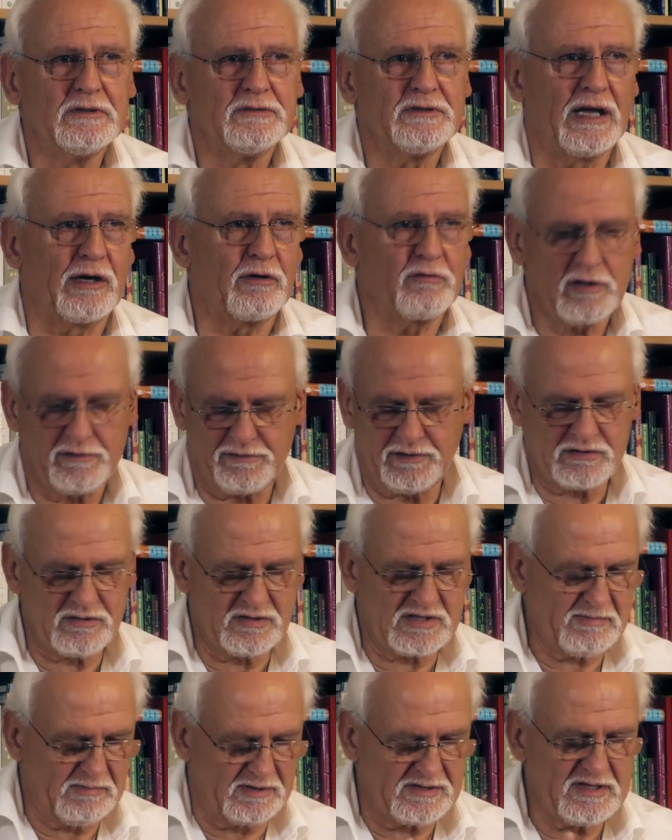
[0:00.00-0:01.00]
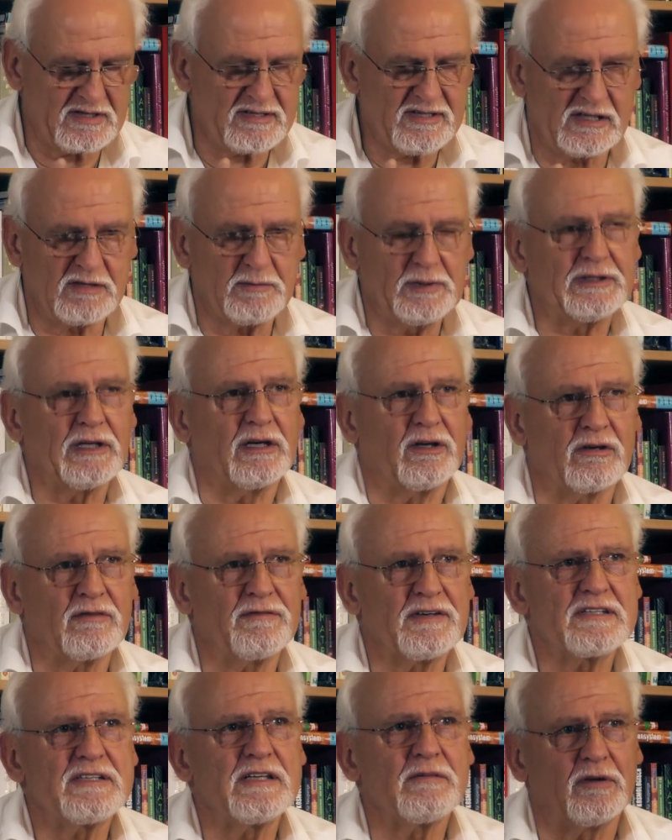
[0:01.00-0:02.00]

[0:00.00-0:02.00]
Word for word: Die haben ungefähr so 20 cm lang gewesen.